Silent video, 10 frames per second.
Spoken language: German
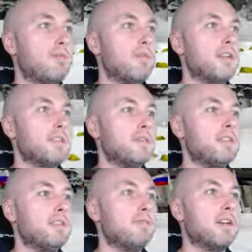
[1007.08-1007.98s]
wir erstmal
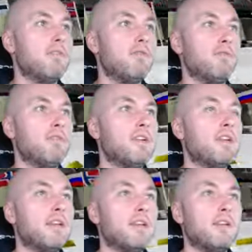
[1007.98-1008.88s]
nicht so drauf,
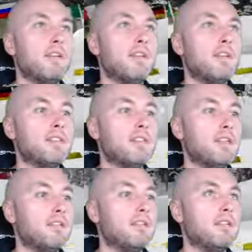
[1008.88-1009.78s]
wenn es
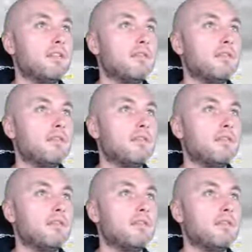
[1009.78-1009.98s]
dann